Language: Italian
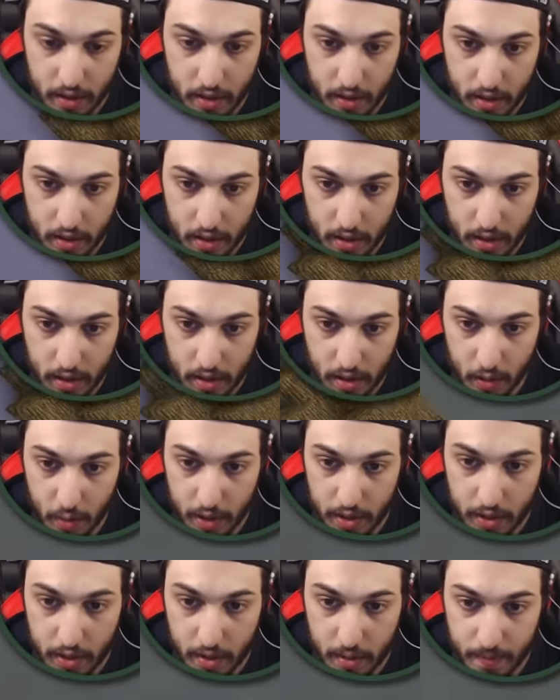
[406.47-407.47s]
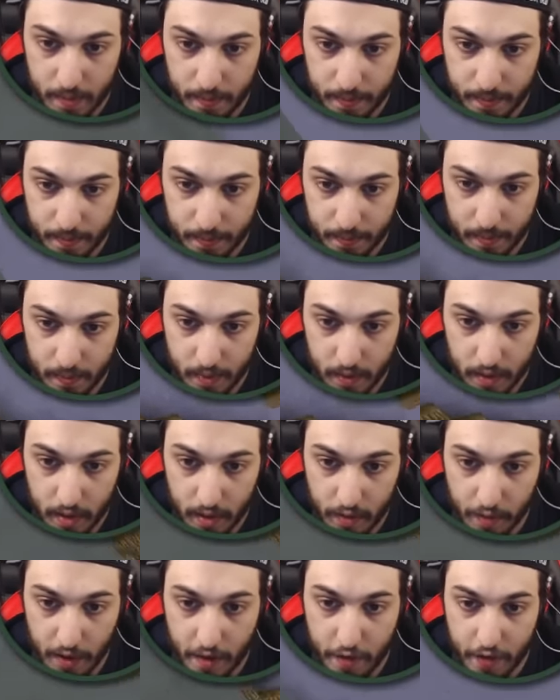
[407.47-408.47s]
E infatti questo. Il... bravo.
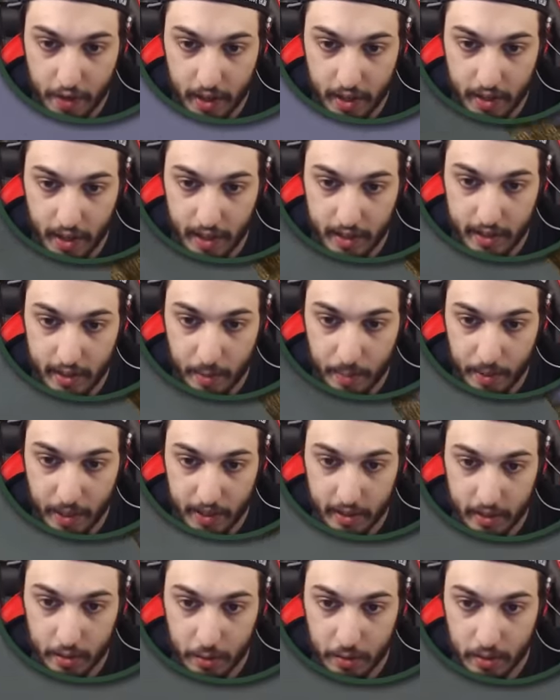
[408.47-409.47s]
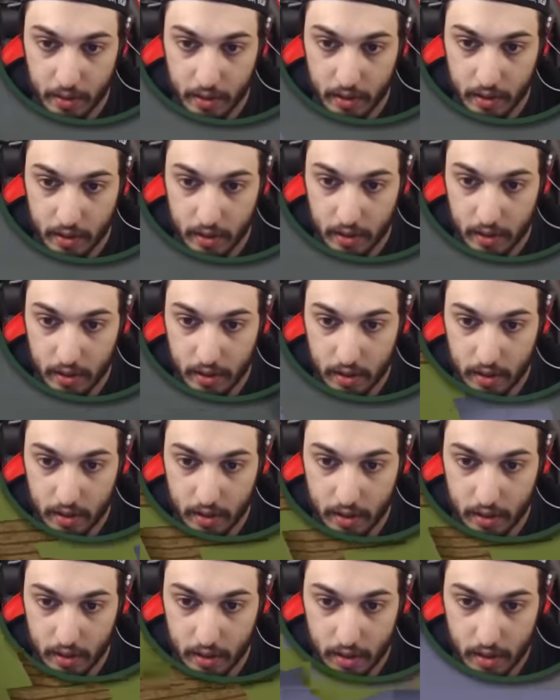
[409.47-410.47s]
Vai a fare dall'altra parte tu.
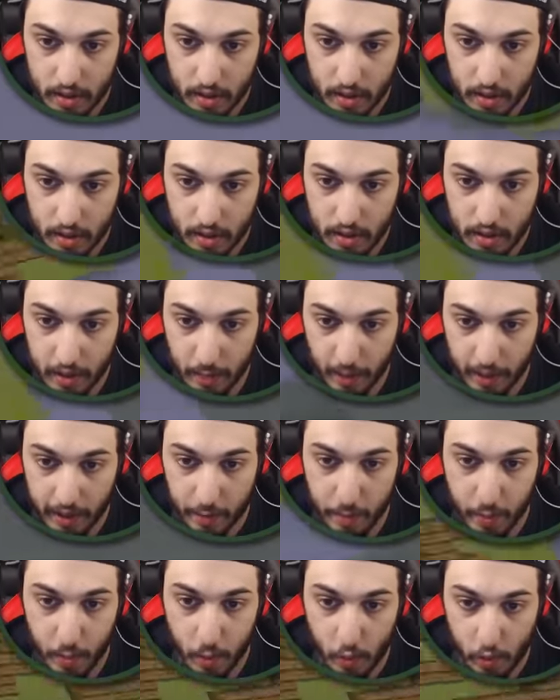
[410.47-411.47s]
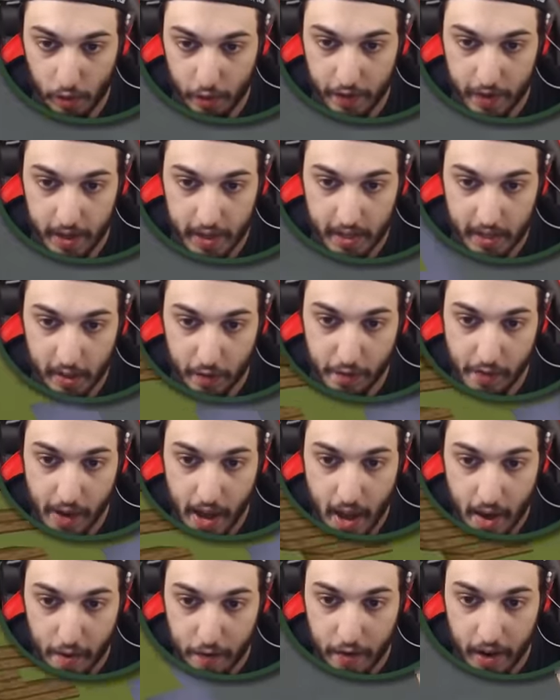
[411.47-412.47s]
Ok. Sembra tipo un'offesa, no?
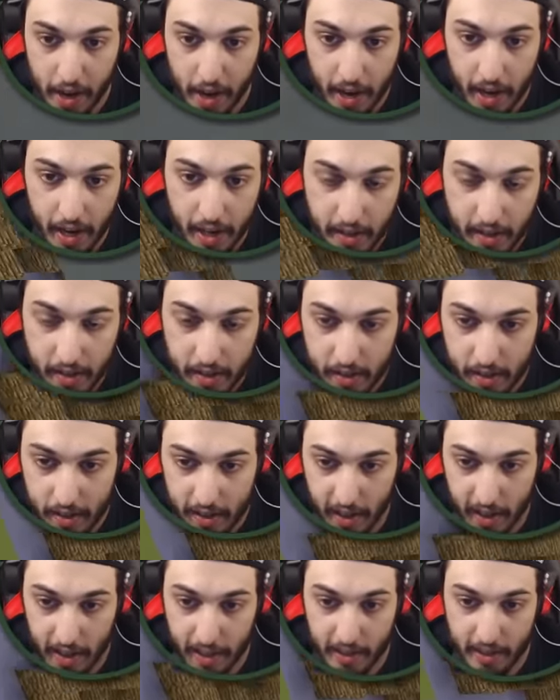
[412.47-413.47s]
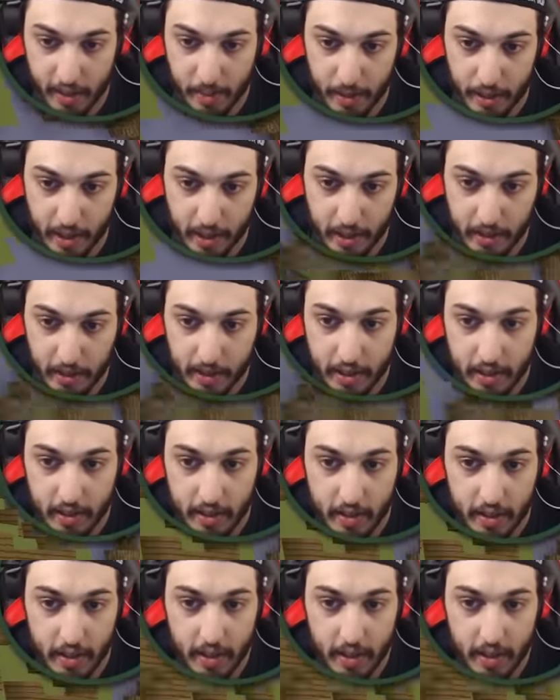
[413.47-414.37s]
Vai a fare in... dall'altra parte.